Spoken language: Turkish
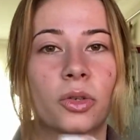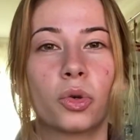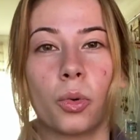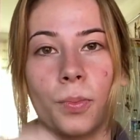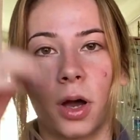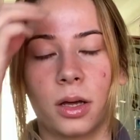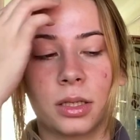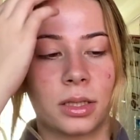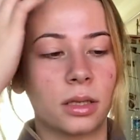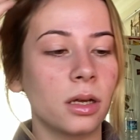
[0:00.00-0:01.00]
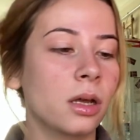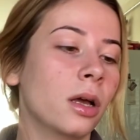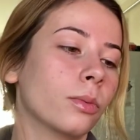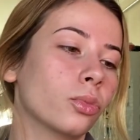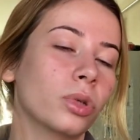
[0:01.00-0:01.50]
de çok pahalıydı.
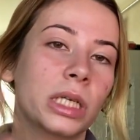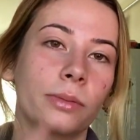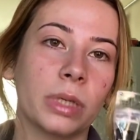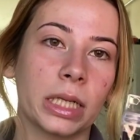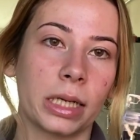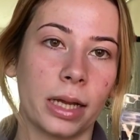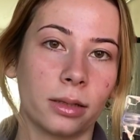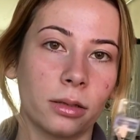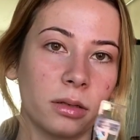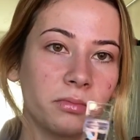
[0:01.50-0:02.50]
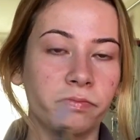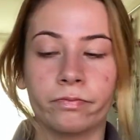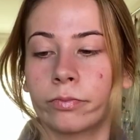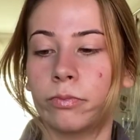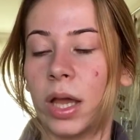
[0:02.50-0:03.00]
Bu 20 liraydı.
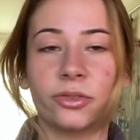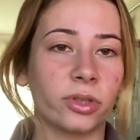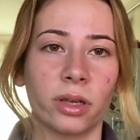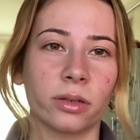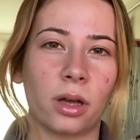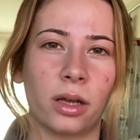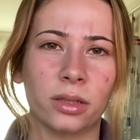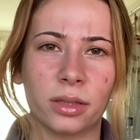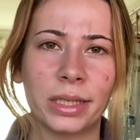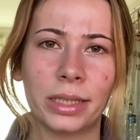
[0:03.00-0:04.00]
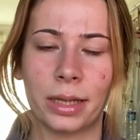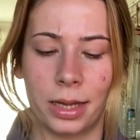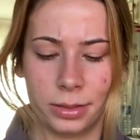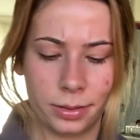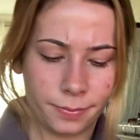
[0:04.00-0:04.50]
Bence gayet iyi
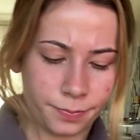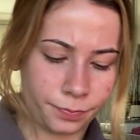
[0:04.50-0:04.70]
yani.